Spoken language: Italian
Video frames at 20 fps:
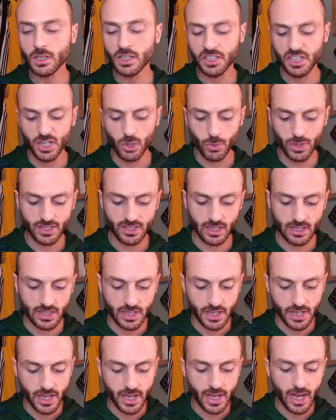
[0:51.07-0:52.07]
in questa
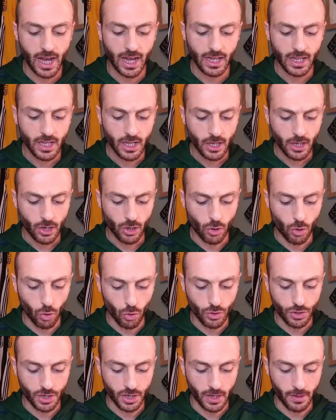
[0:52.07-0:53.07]
Serie A
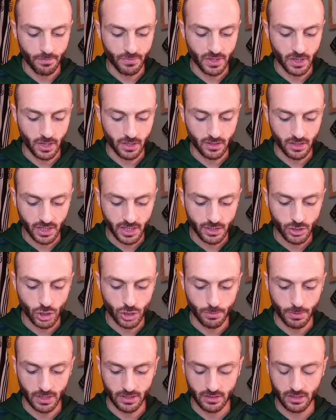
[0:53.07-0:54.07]
con eh,
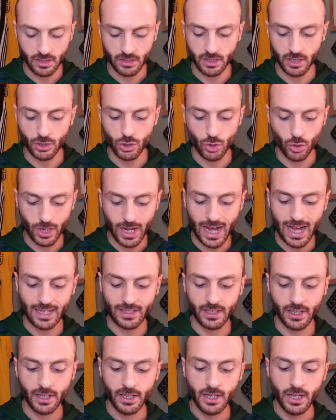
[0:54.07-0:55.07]
13 partite
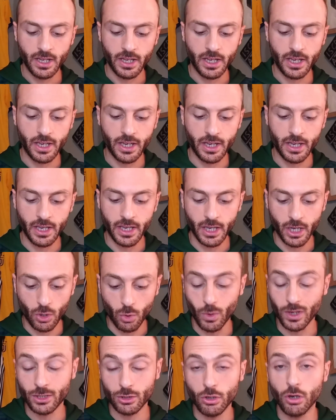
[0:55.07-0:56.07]
giocate eh, e,
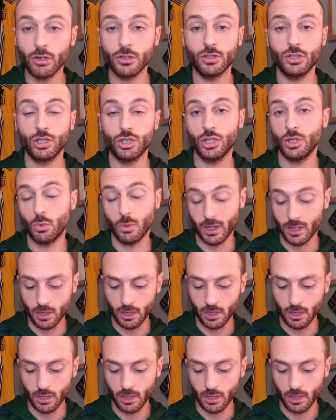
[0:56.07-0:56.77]
14,